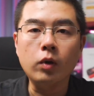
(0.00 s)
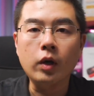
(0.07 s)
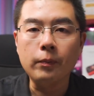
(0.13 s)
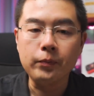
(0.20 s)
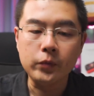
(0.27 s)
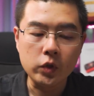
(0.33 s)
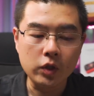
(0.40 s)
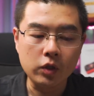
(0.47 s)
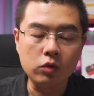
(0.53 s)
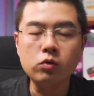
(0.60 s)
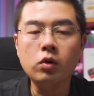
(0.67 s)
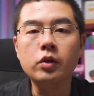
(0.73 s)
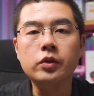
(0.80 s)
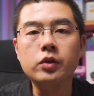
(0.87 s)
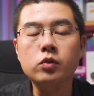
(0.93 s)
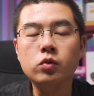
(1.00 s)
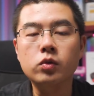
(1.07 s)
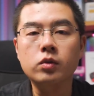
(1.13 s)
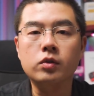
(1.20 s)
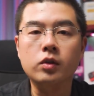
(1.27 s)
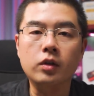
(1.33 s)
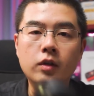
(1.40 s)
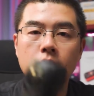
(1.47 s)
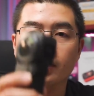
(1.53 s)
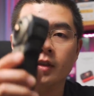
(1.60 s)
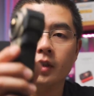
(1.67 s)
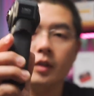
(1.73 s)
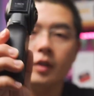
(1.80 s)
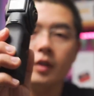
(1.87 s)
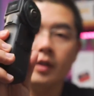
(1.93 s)
断这个双1英寸的整个的
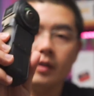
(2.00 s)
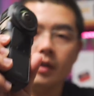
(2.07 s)
这个